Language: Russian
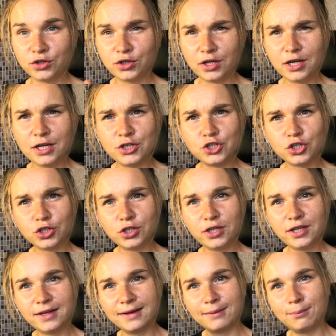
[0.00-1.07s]
Три,
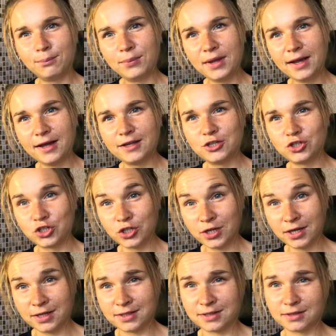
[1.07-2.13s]
четыре, пять,
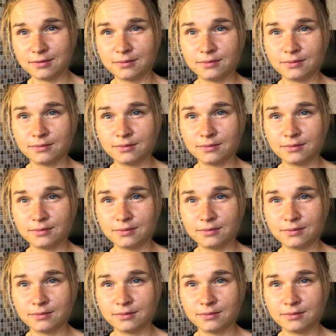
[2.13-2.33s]
шесть.